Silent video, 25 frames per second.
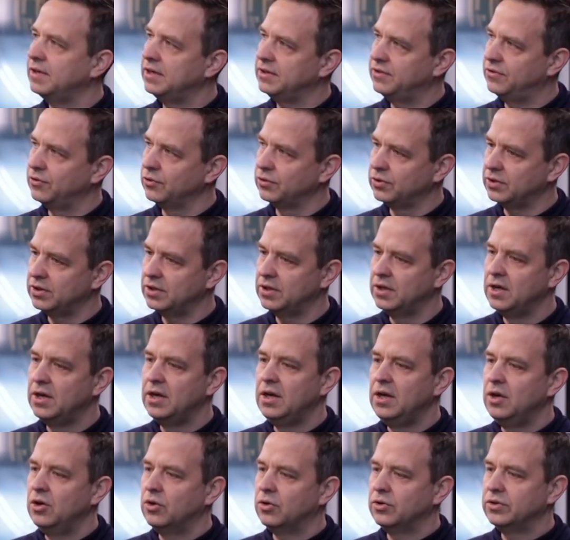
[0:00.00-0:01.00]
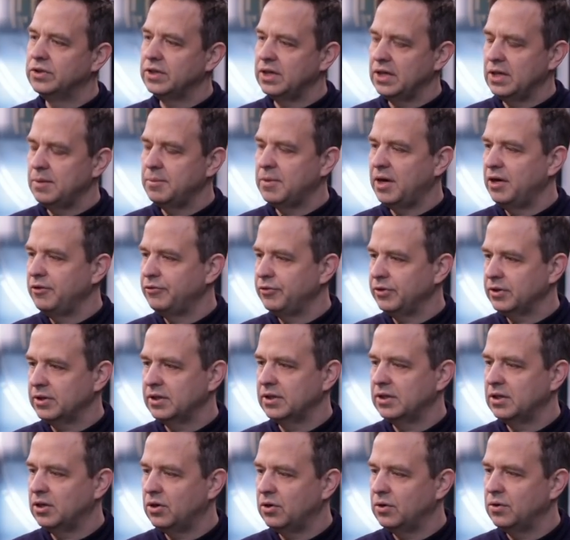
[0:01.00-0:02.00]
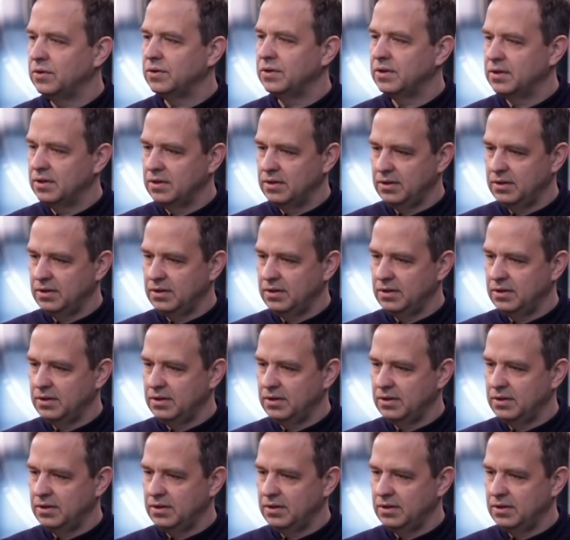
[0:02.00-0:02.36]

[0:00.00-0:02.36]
weil so eine Unternehmen einfach genau